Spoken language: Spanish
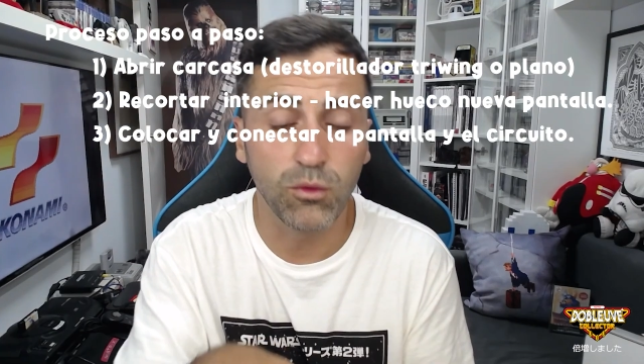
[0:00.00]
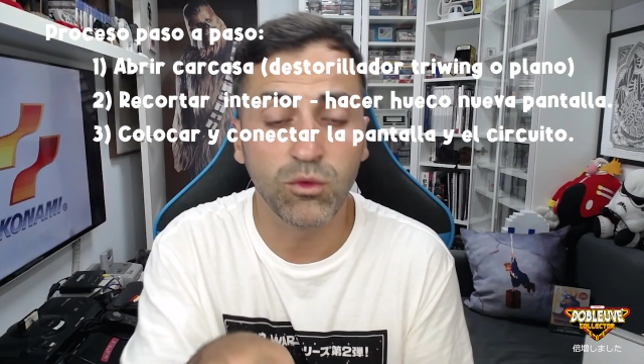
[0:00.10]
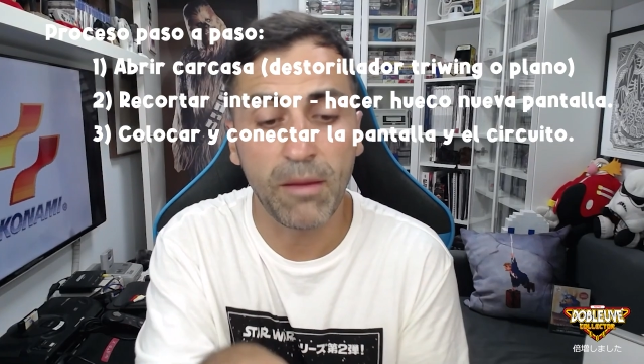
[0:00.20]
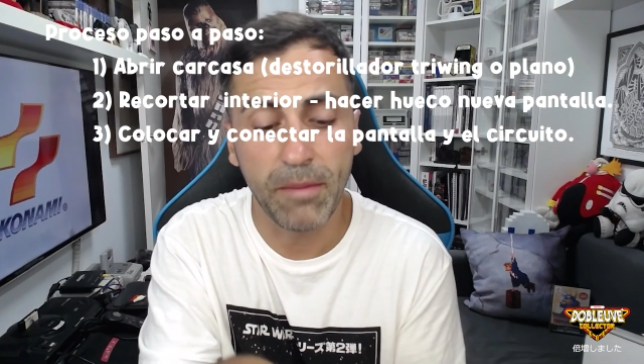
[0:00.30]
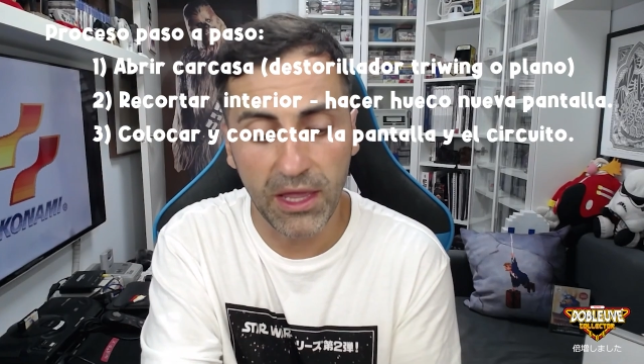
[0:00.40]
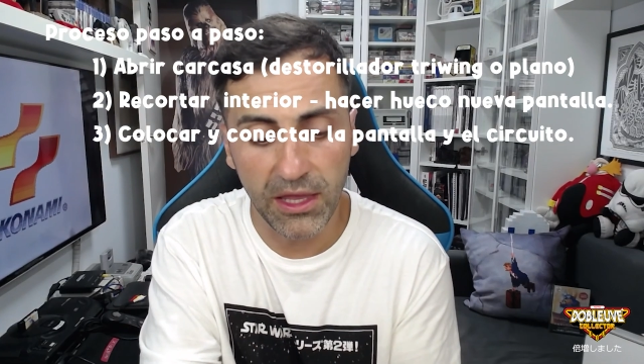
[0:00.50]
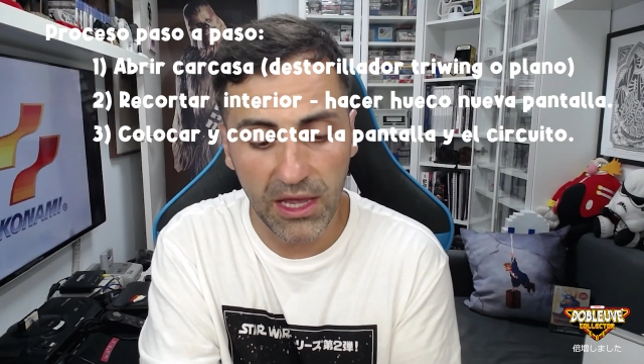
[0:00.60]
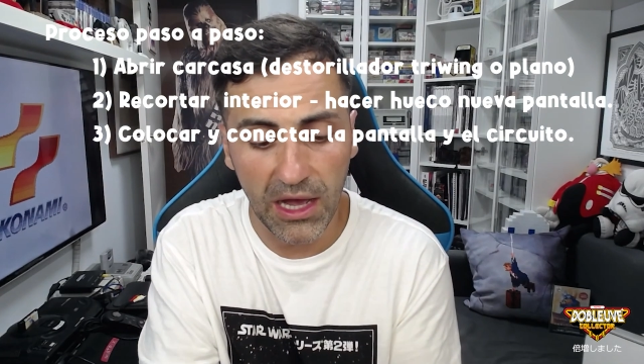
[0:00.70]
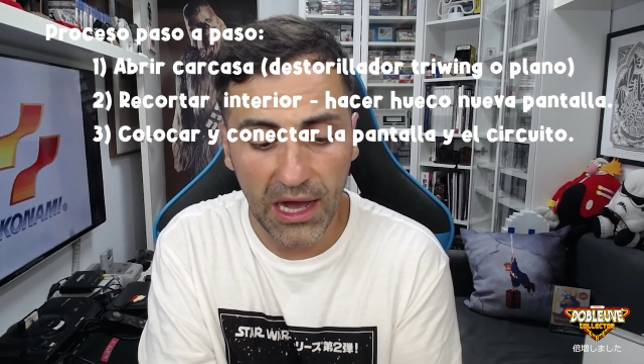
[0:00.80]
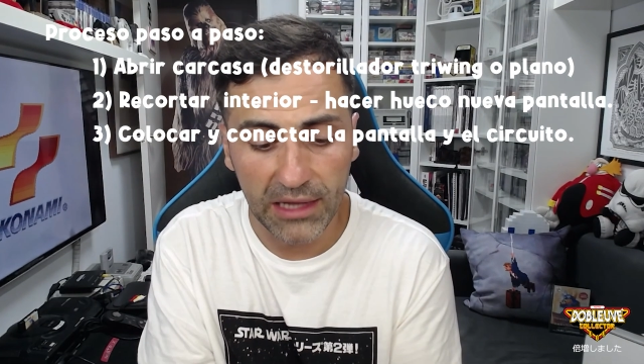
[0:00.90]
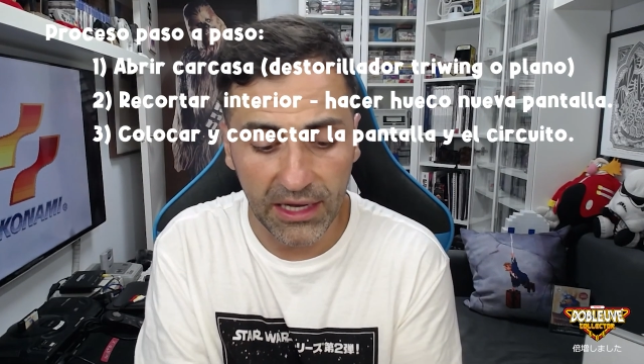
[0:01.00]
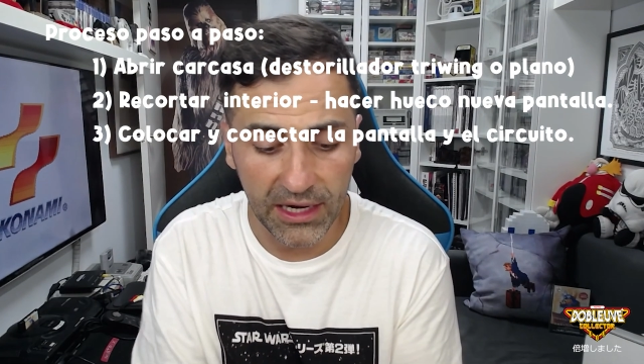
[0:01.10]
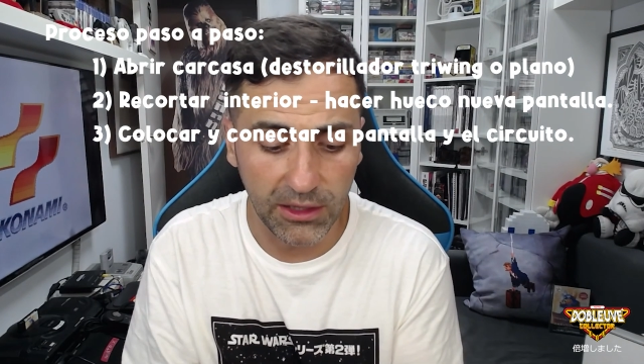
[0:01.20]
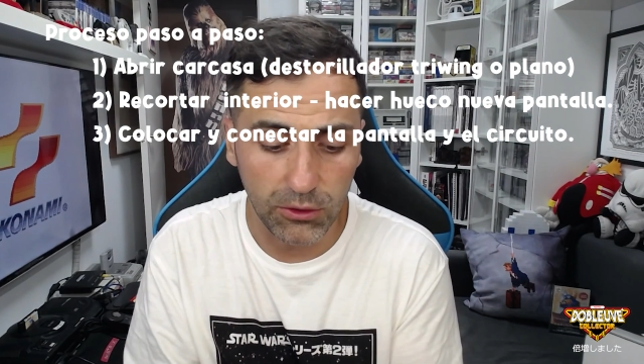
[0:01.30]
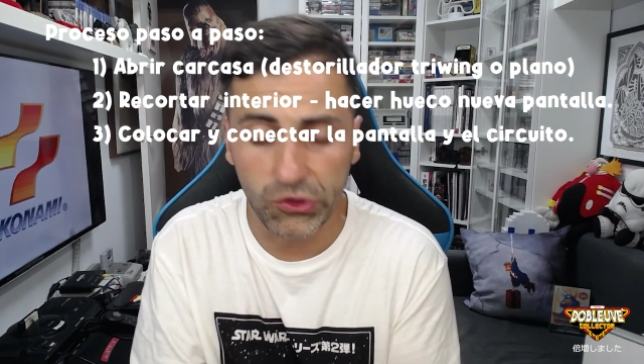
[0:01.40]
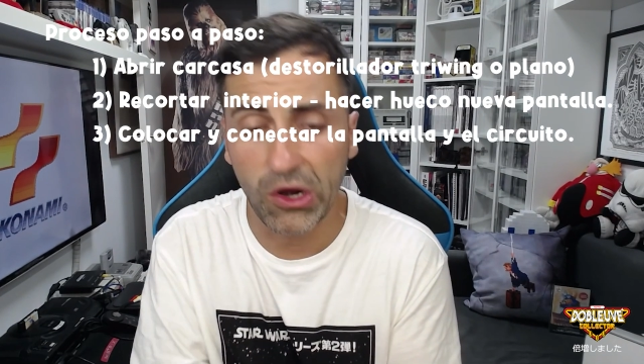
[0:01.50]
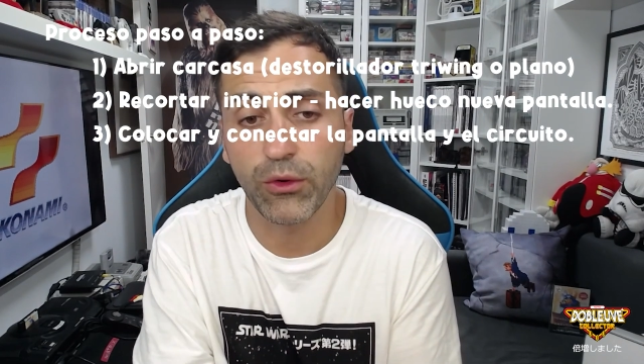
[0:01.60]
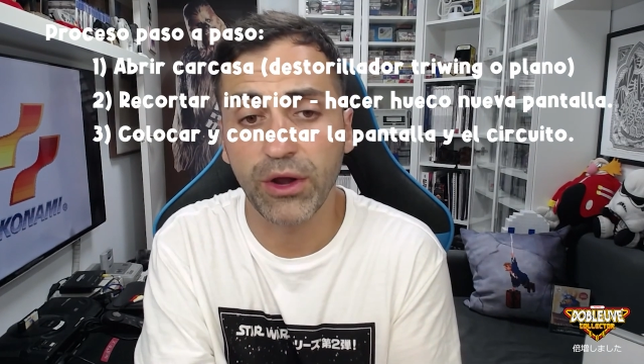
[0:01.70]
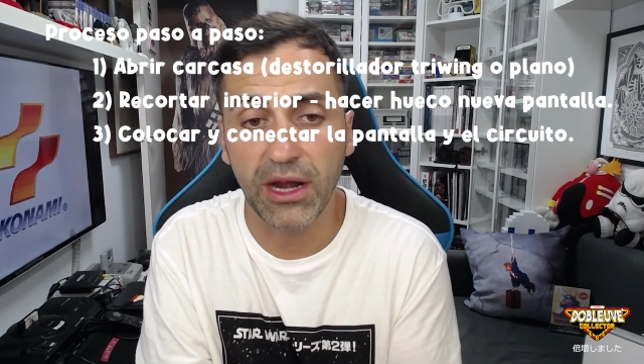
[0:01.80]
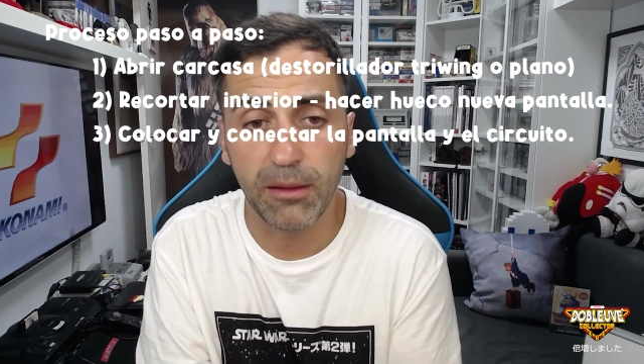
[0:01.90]
una pequeña tarjeta
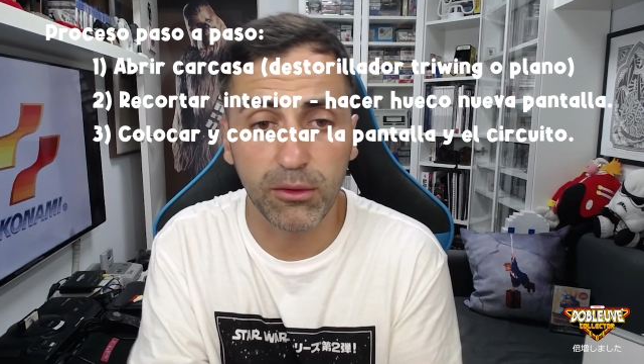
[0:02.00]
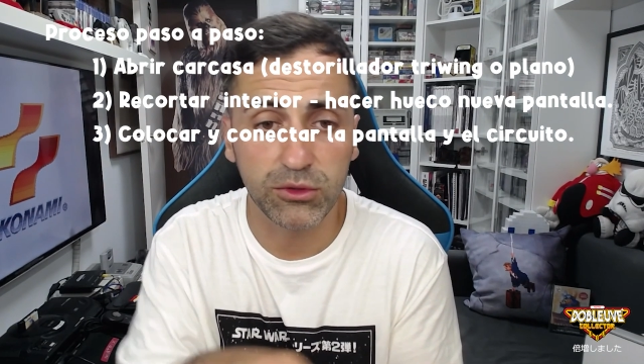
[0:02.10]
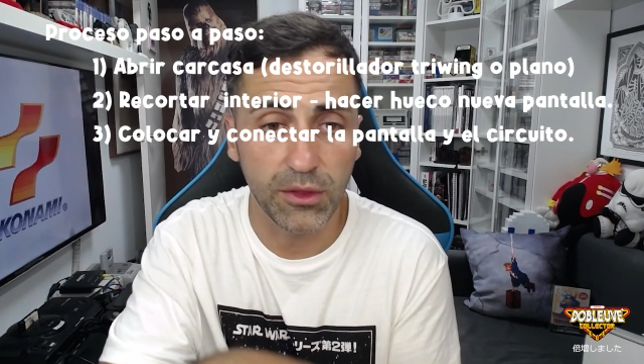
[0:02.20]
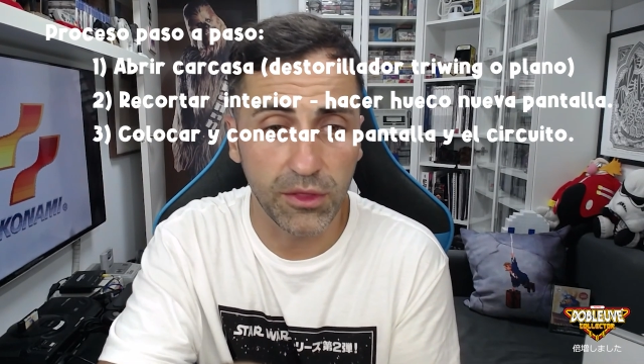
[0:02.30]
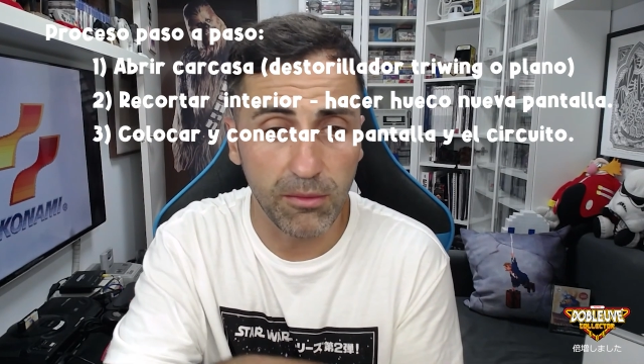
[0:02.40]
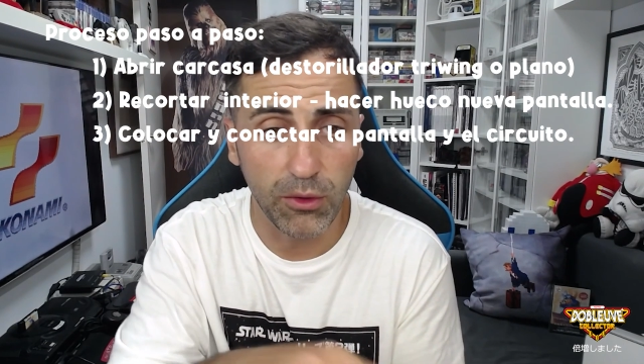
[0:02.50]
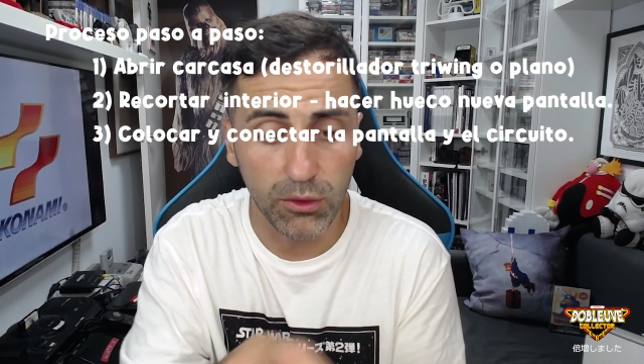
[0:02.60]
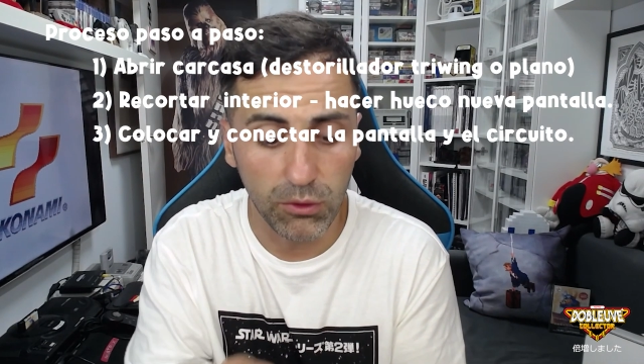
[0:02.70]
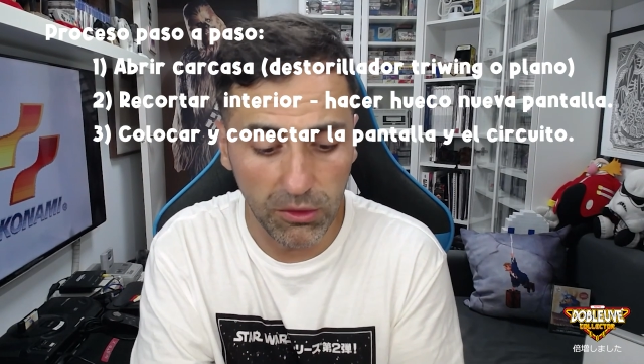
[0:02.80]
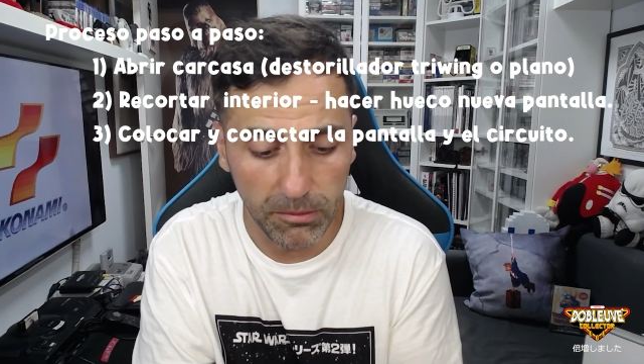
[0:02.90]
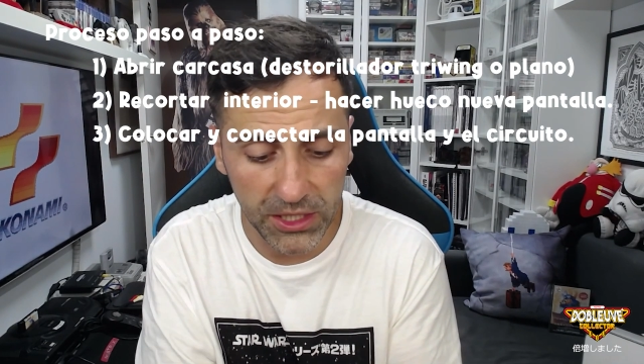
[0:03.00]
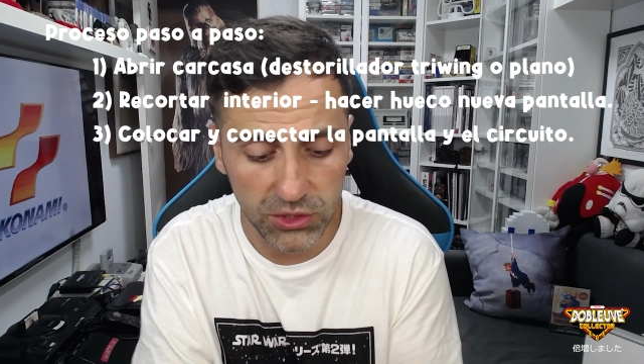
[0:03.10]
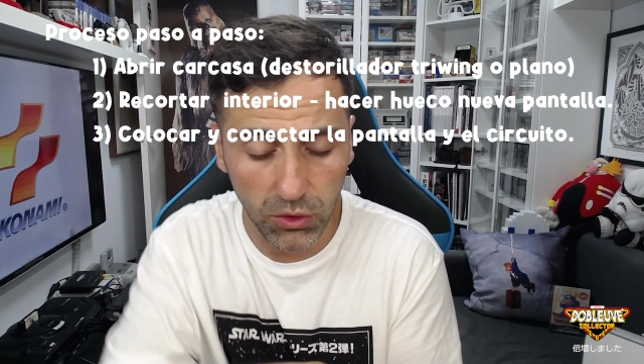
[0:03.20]
controladora que la ponemos encima, un circuito impreso,